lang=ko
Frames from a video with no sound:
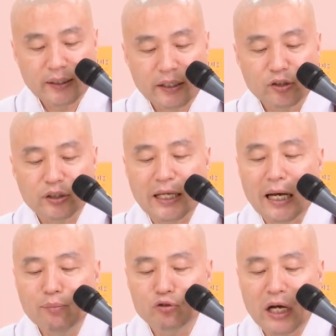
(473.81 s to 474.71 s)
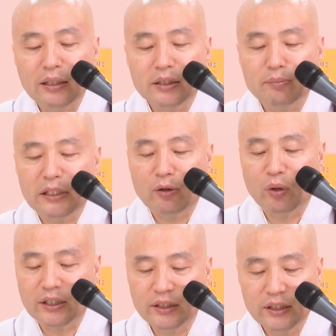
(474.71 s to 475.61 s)
그래서 사무량심이라고
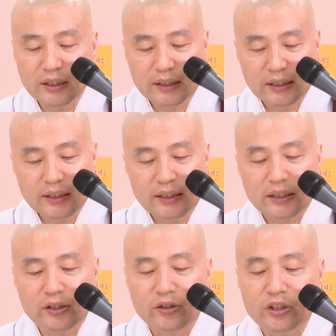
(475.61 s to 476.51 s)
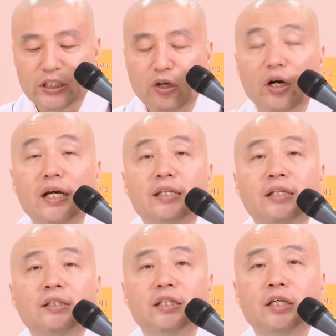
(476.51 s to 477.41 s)
하는 어, 지어가야
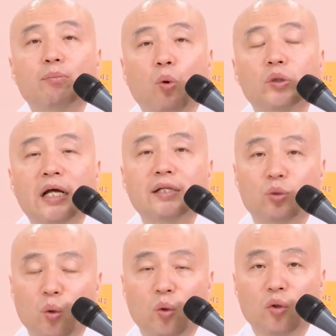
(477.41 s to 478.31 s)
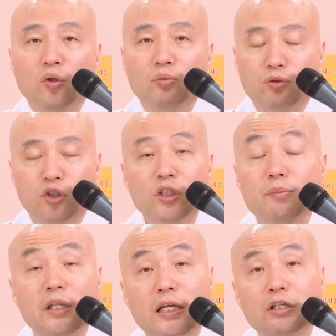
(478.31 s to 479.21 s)
되는 이 보살도
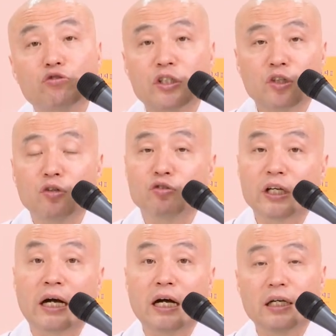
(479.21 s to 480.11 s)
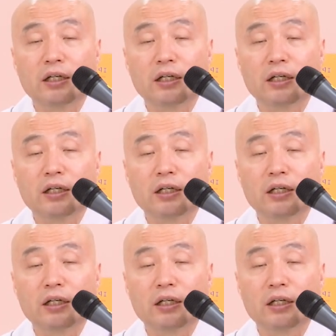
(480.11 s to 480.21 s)
부처님이 되기 위해서 우리가